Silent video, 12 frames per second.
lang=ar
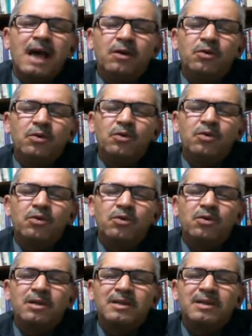
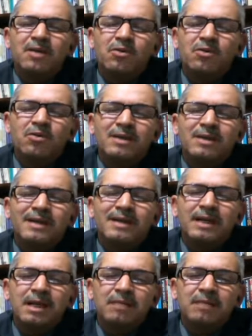الحلول تكون
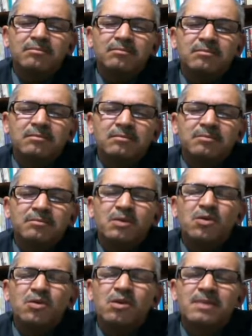وطنيه
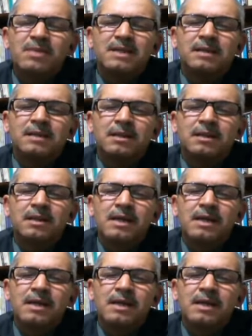بكل بساطه